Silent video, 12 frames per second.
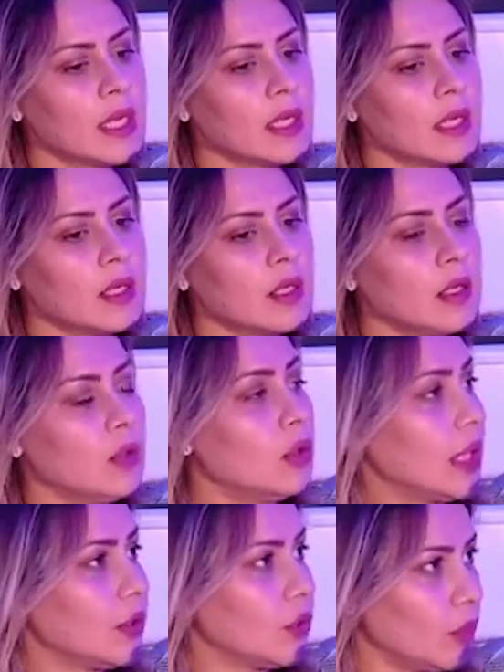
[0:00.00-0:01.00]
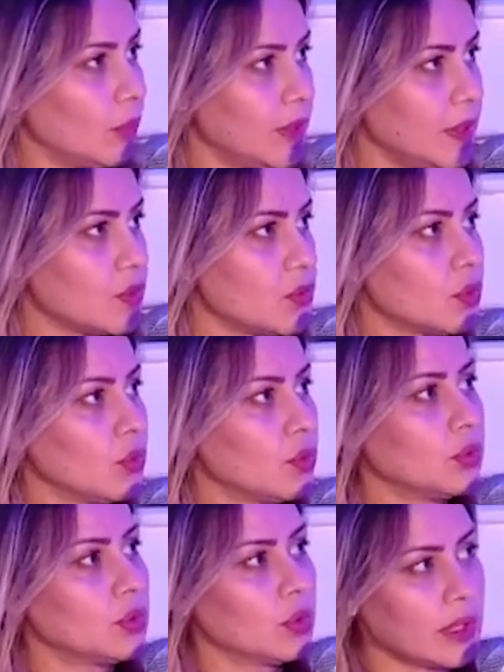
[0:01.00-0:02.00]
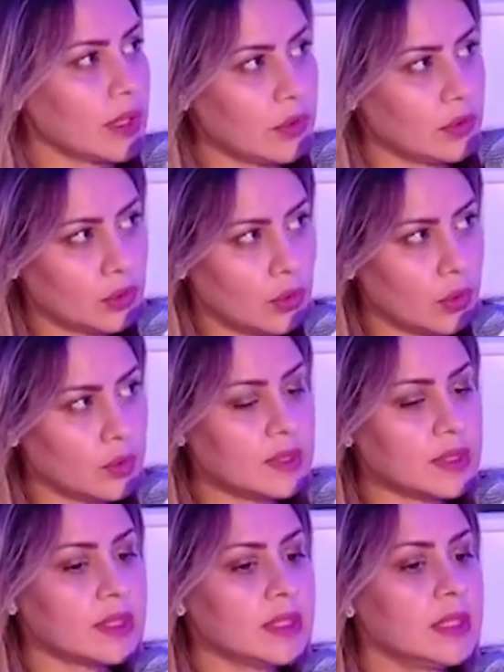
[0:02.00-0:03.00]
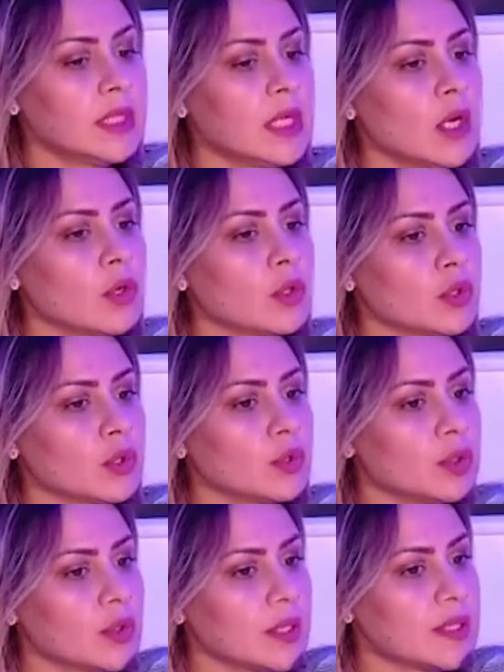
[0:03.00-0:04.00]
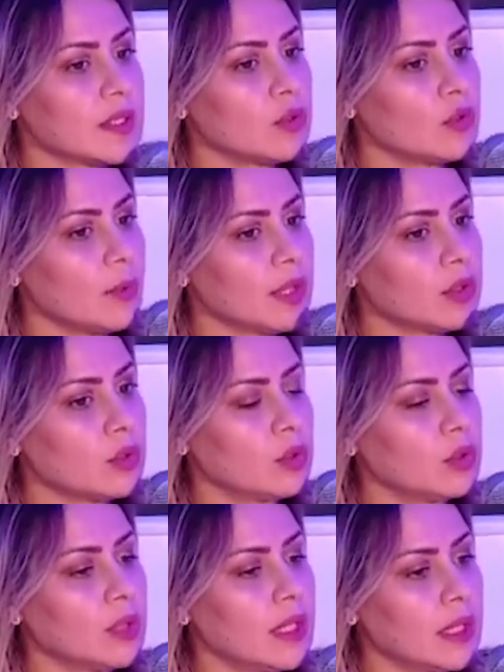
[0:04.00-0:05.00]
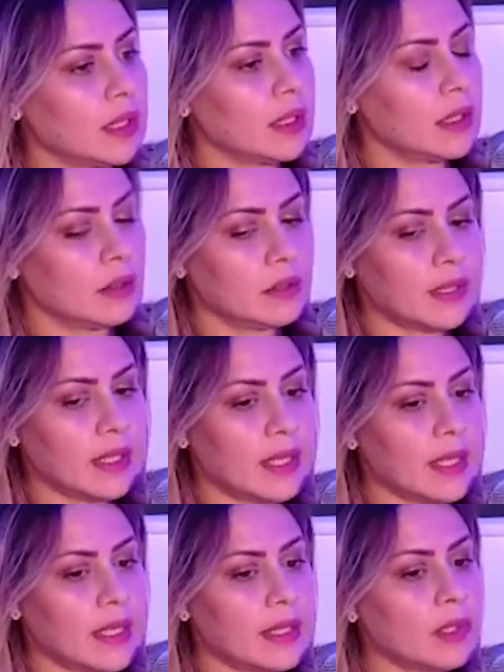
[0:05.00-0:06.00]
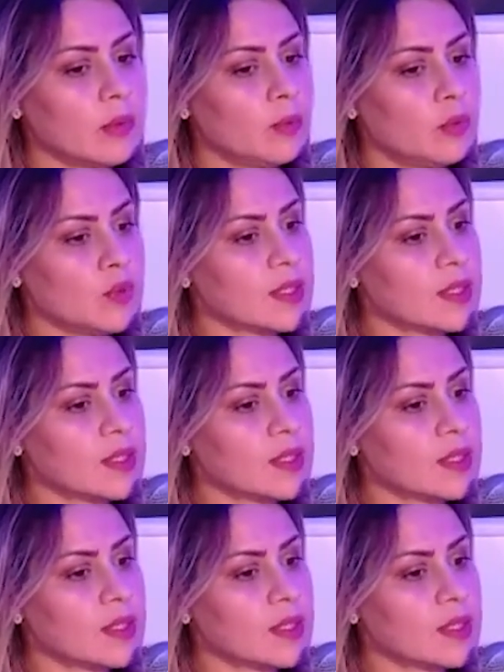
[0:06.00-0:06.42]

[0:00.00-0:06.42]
la norme ISO dans quelques temps aussi. Aujourd'hui, on essaie de mettre des règles plus